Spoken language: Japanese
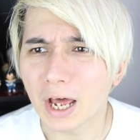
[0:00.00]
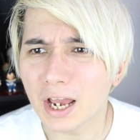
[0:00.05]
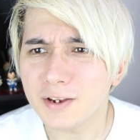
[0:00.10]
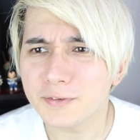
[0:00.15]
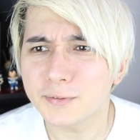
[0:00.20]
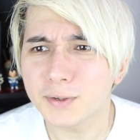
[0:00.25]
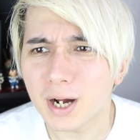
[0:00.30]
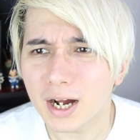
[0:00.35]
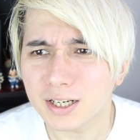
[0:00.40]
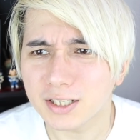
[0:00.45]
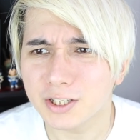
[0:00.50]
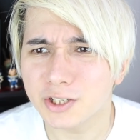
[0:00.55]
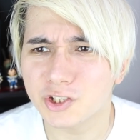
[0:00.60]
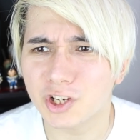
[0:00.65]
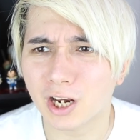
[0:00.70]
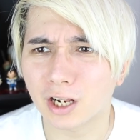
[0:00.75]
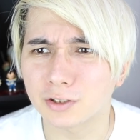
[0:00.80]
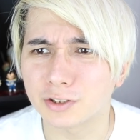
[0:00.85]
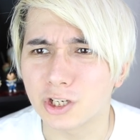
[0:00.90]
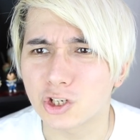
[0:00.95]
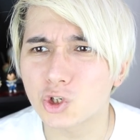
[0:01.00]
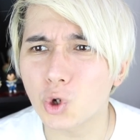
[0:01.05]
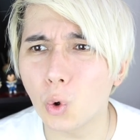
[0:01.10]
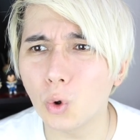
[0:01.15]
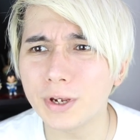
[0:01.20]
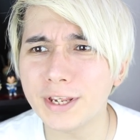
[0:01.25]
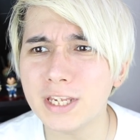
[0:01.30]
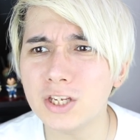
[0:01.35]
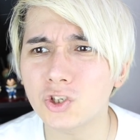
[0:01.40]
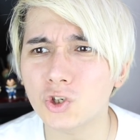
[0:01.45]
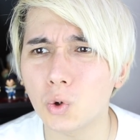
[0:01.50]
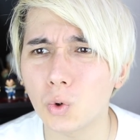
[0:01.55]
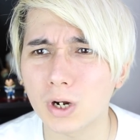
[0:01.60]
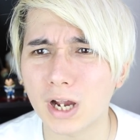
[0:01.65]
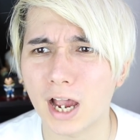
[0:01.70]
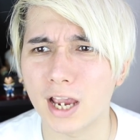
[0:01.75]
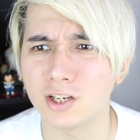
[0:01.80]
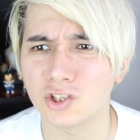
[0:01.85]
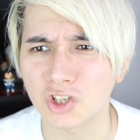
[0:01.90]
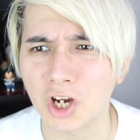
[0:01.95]
ライフハックじゃなくて商品紹
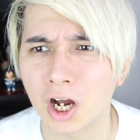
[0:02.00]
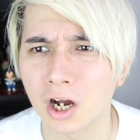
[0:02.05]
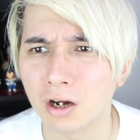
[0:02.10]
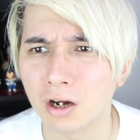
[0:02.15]
介じゃ